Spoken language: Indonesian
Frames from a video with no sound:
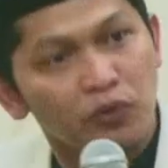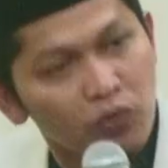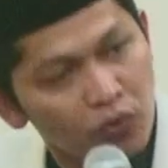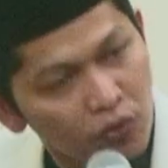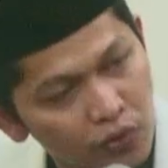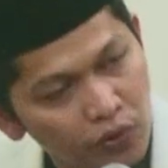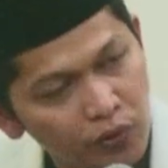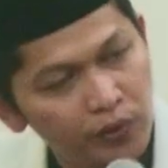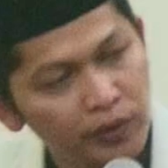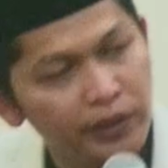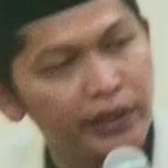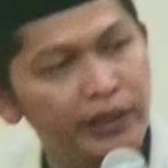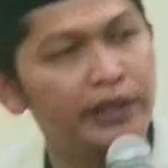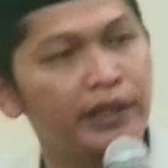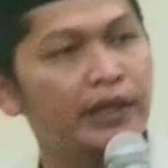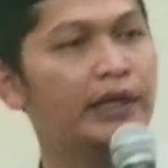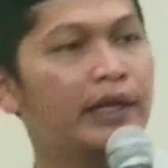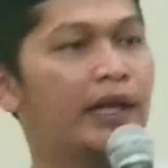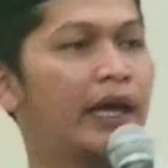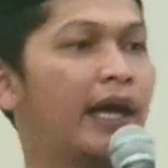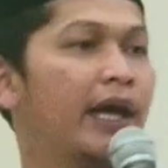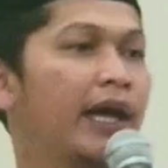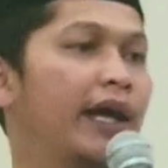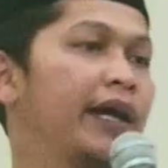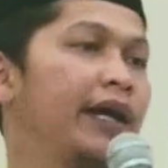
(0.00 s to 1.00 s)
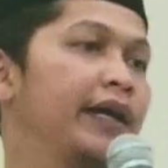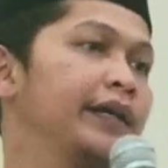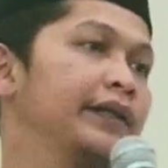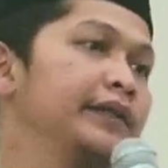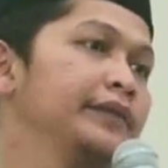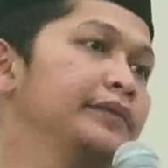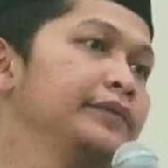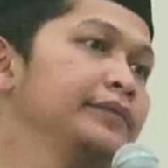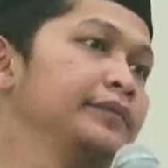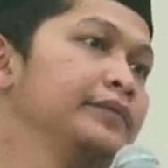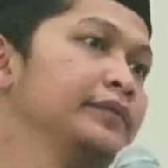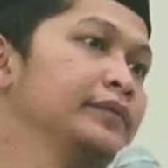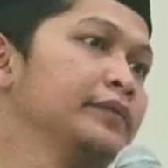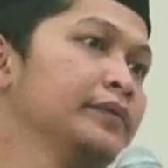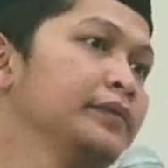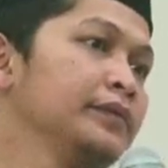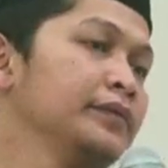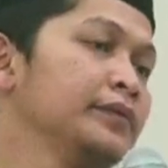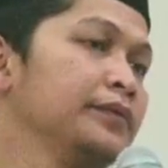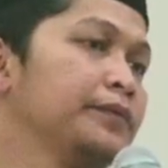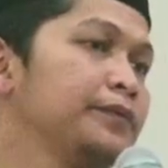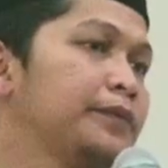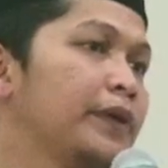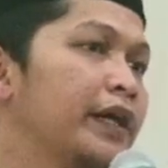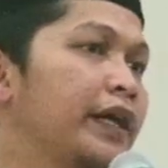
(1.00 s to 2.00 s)
kudu girang
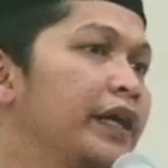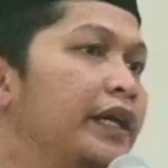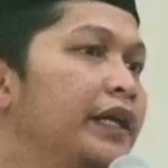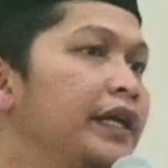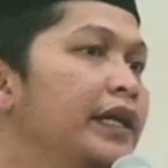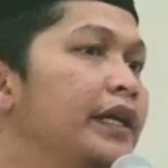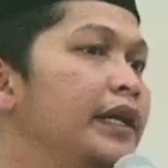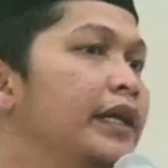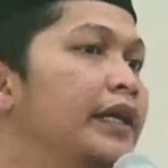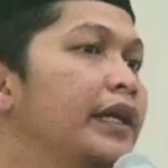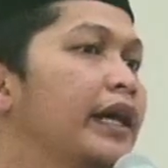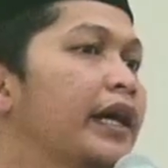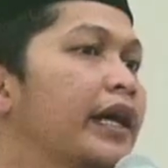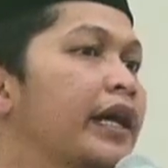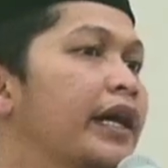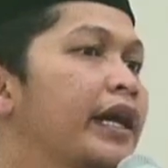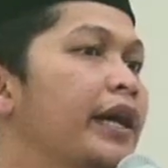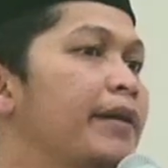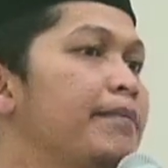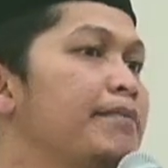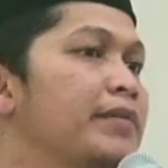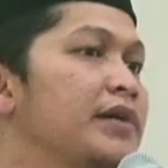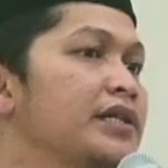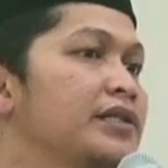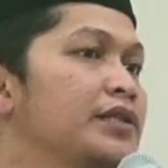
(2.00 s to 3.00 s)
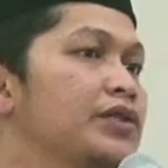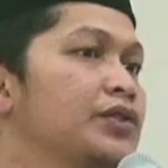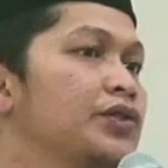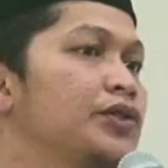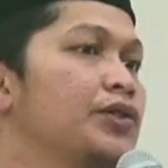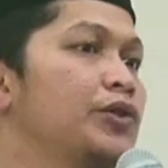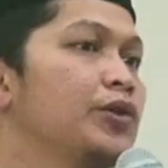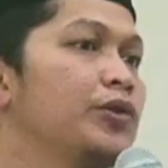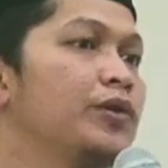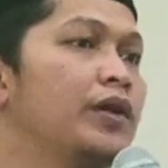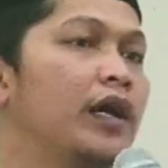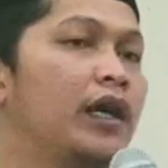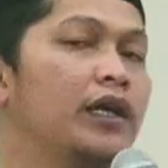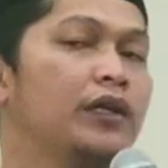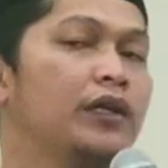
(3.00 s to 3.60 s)
fa innaka majziun